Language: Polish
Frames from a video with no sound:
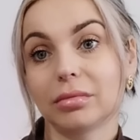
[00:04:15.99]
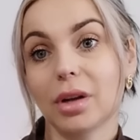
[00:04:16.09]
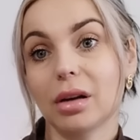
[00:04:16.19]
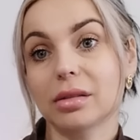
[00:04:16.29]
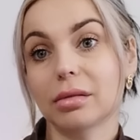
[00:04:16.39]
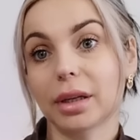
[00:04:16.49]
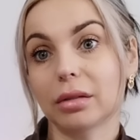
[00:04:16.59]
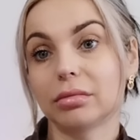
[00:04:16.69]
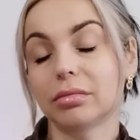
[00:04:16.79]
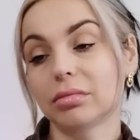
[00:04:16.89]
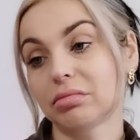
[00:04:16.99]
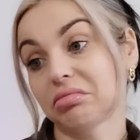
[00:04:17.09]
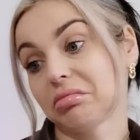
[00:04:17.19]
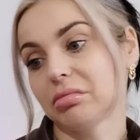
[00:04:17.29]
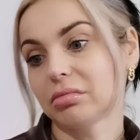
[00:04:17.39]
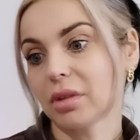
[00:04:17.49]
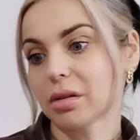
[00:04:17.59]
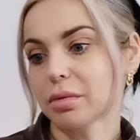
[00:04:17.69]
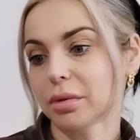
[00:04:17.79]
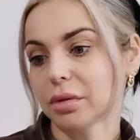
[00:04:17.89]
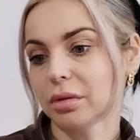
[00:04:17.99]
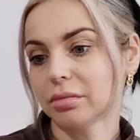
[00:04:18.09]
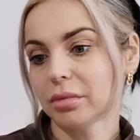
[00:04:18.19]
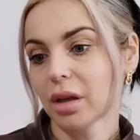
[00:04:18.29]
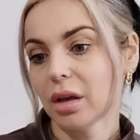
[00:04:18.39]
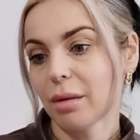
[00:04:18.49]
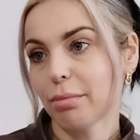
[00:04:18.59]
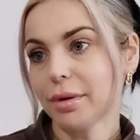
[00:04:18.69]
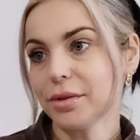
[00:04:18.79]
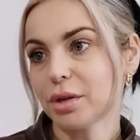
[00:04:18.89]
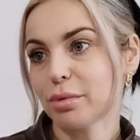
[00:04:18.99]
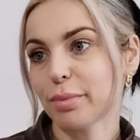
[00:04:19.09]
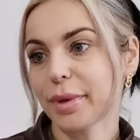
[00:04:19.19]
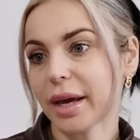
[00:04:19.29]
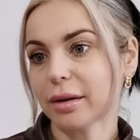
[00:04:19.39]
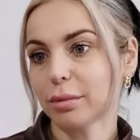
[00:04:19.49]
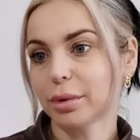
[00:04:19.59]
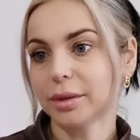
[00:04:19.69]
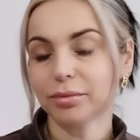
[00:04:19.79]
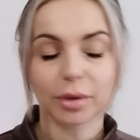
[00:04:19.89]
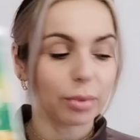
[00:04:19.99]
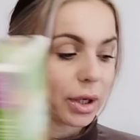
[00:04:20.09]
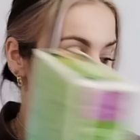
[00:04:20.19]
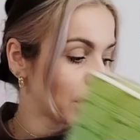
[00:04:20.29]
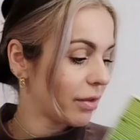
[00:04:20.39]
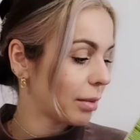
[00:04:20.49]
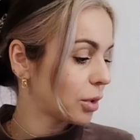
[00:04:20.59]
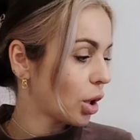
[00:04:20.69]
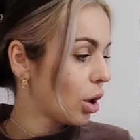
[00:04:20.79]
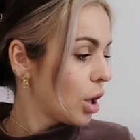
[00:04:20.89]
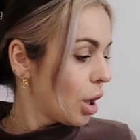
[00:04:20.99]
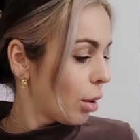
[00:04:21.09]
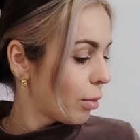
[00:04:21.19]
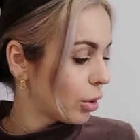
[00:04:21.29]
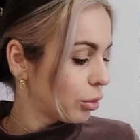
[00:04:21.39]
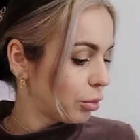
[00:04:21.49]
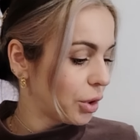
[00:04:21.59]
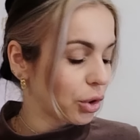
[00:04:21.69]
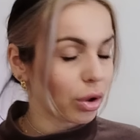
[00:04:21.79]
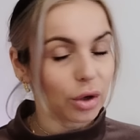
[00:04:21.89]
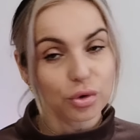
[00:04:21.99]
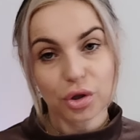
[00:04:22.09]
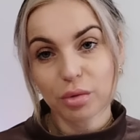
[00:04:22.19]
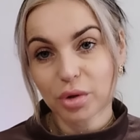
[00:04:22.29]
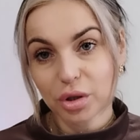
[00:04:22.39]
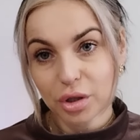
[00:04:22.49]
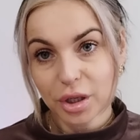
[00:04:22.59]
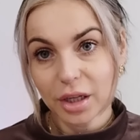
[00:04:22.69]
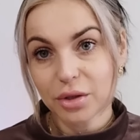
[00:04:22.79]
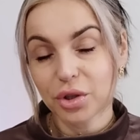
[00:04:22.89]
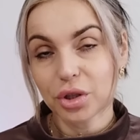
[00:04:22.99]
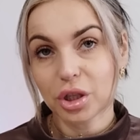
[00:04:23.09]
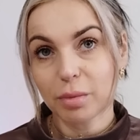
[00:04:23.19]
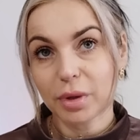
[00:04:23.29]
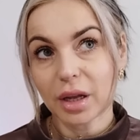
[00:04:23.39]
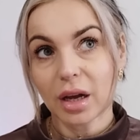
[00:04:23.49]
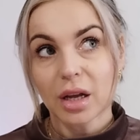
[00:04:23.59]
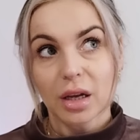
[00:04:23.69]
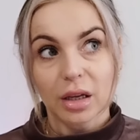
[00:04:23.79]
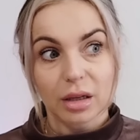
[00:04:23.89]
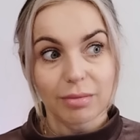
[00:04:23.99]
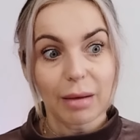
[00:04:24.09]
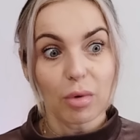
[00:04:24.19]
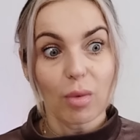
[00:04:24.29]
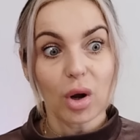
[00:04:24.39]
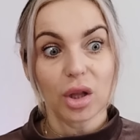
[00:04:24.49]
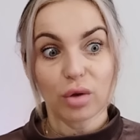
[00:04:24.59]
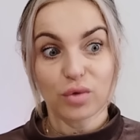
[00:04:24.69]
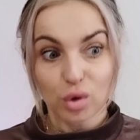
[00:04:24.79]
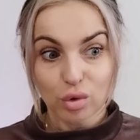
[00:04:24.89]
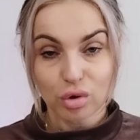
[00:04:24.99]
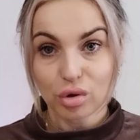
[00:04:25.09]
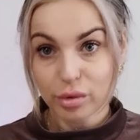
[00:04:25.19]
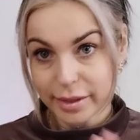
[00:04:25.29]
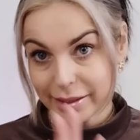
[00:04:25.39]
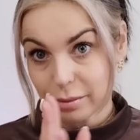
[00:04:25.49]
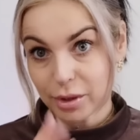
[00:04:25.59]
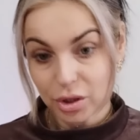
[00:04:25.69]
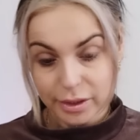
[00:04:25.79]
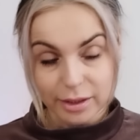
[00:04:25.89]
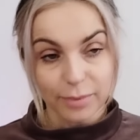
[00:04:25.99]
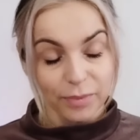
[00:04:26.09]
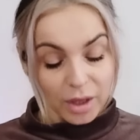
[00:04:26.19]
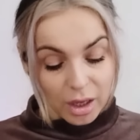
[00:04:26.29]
No, są taką osłonką. Będziemy piekły. Pokazuję Wam to, bo u mnie Nikola już nie może doczekać. Codziennie się pyta, e, mamo, mogę to wziąć? to zobaczcie, co?